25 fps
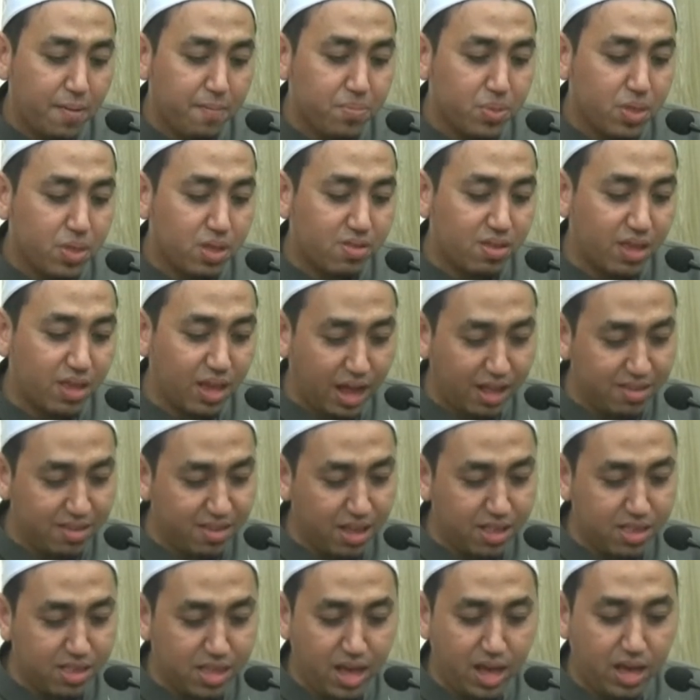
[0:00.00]
singkat
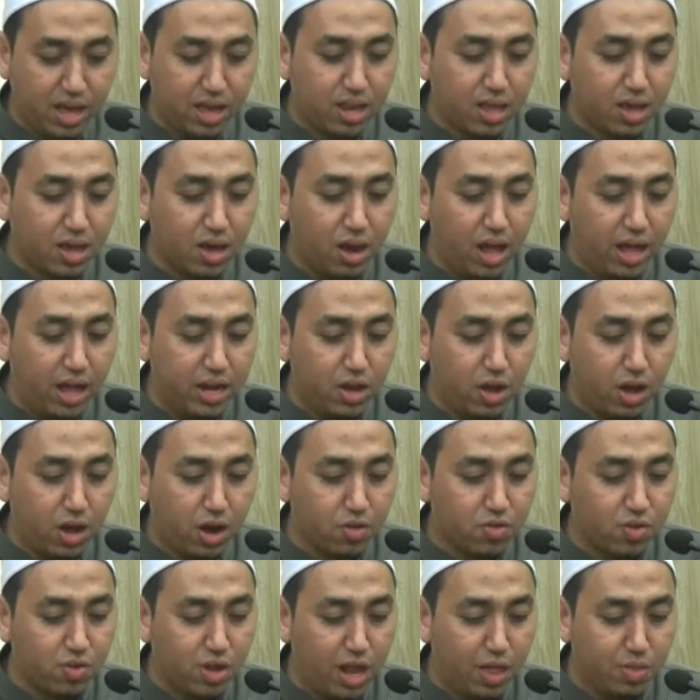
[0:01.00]
saja ini kalau ada
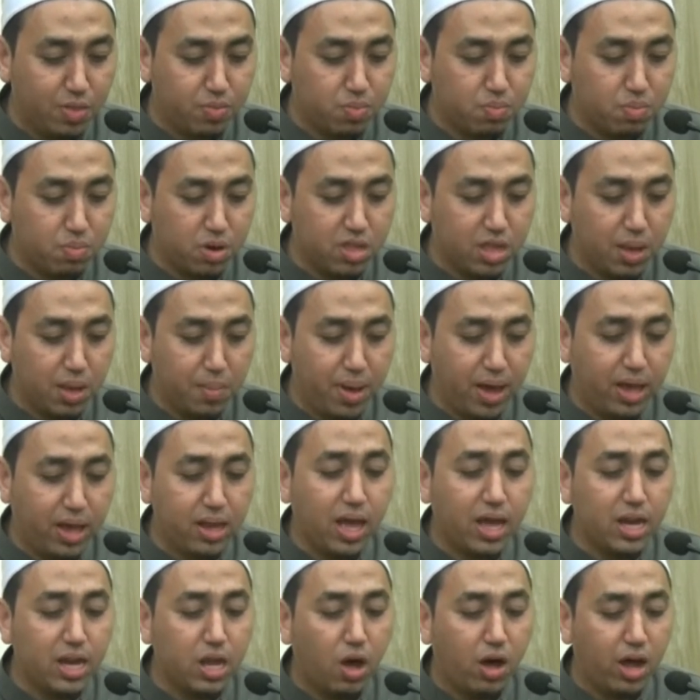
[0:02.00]
orang sholat berjamaah ini
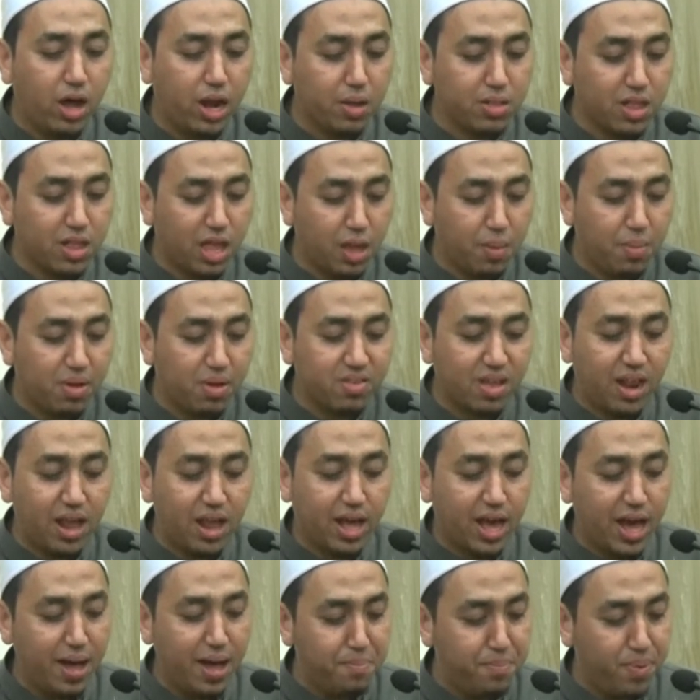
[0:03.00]
ada orang tanya masalah
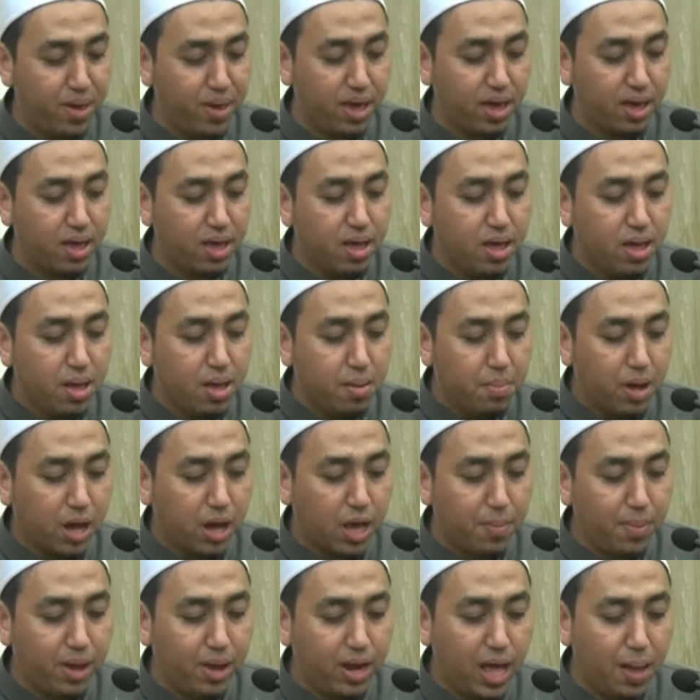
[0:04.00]
KB
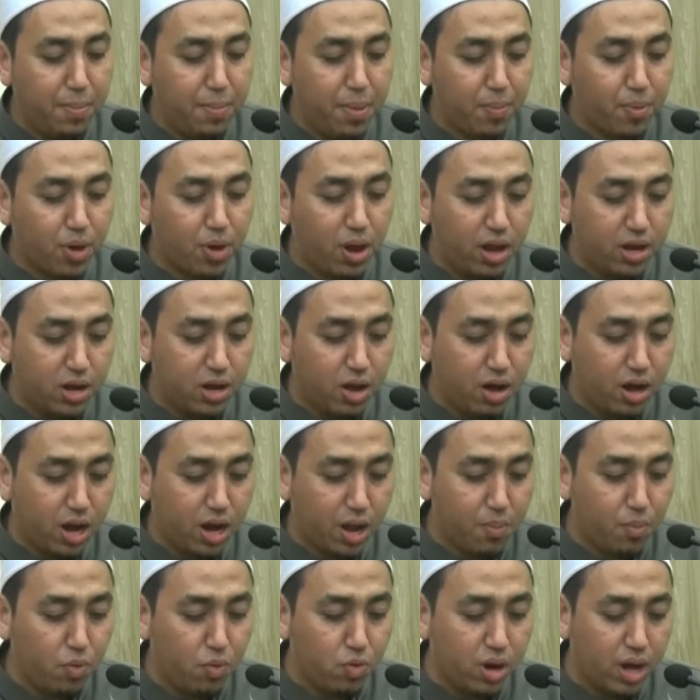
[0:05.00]
bagaimana Habib kalau ada
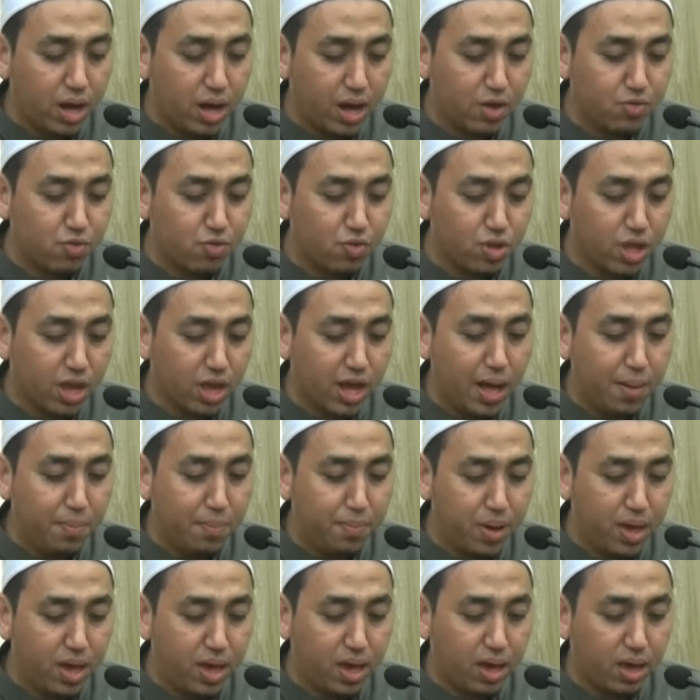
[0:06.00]
orang yang menggunakan suntik
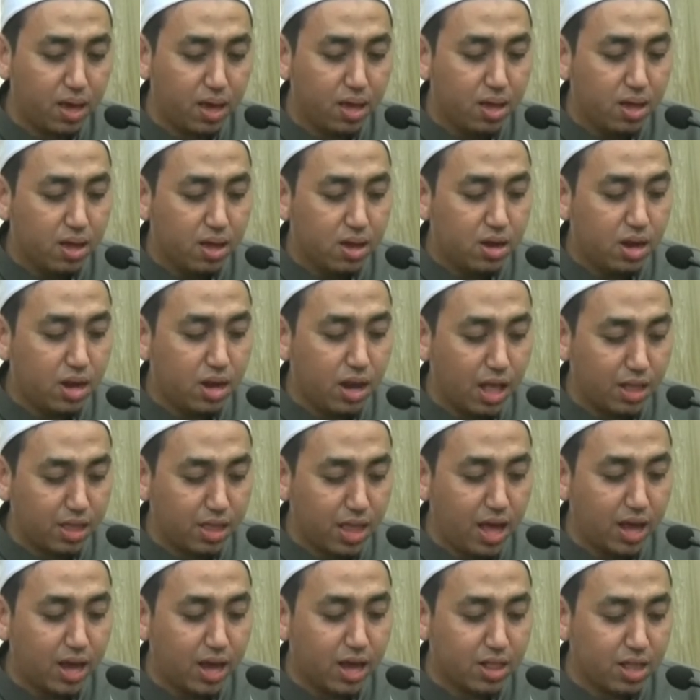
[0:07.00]
KB diniati
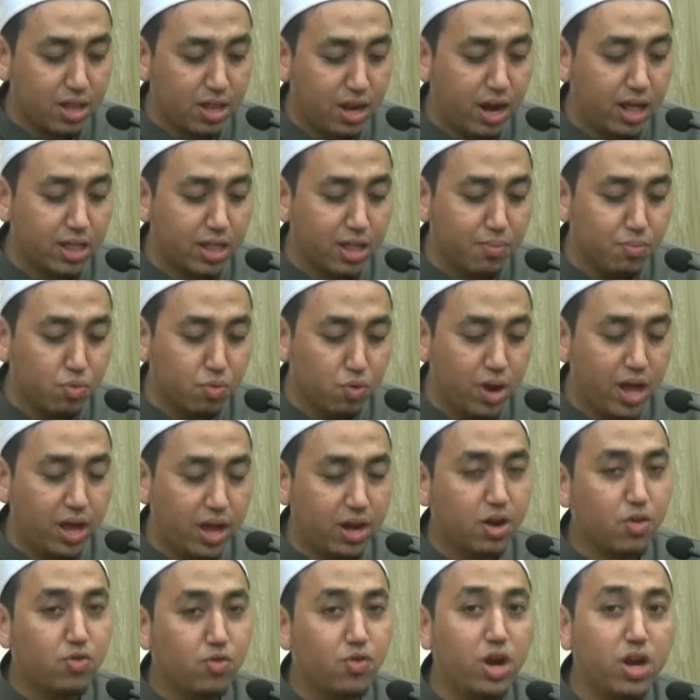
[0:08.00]
agar tidak datang bulan
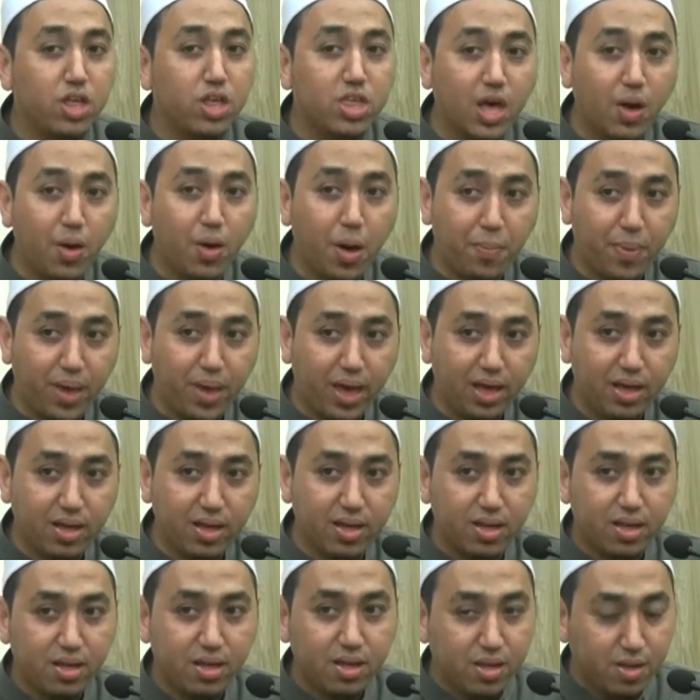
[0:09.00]
ini sudah dijawab ya
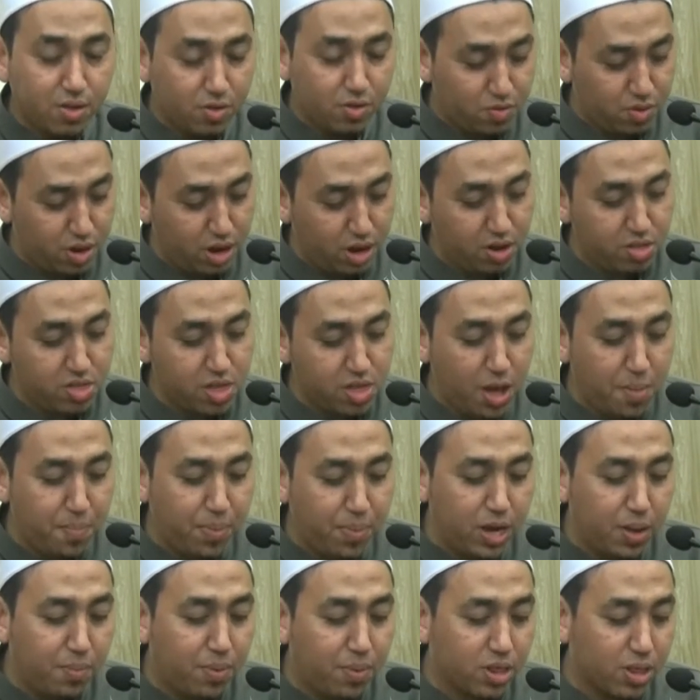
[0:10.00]
sudah dijawab
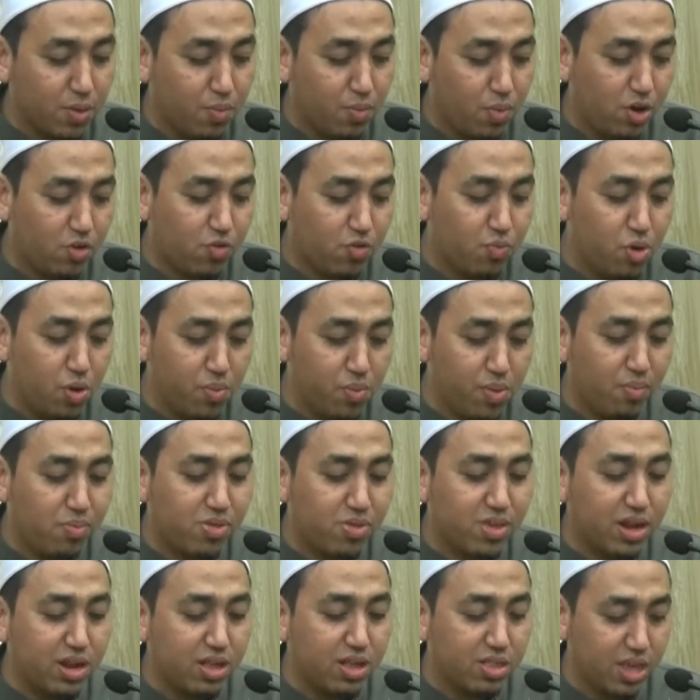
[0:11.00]
pada pertemuan sebelumnya
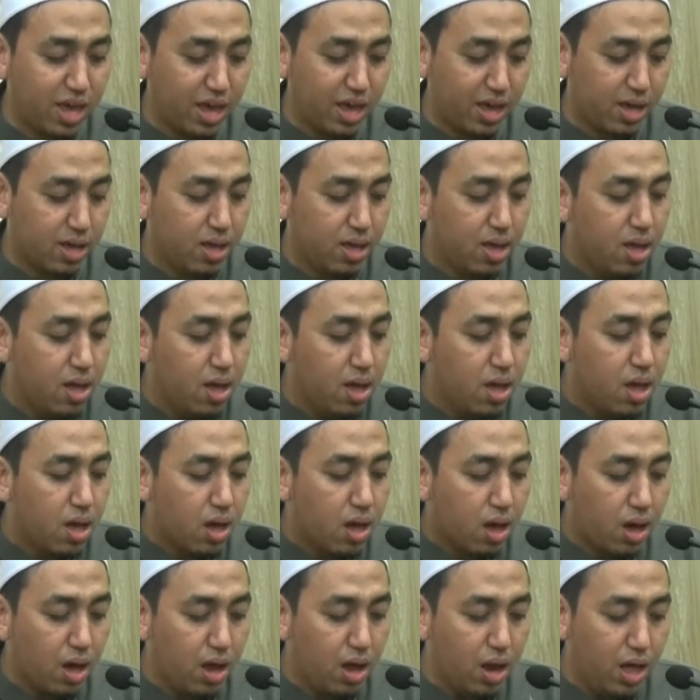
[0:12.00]
bisa dicek
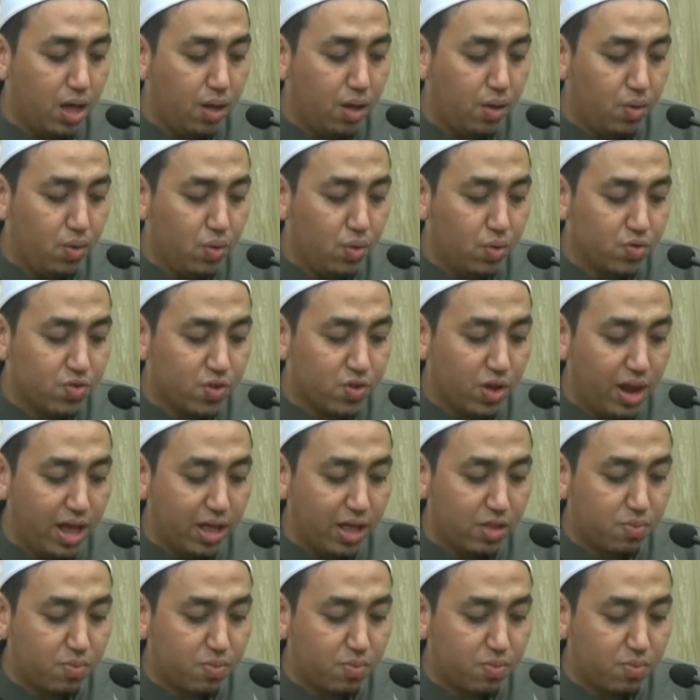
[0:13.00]
kalau salat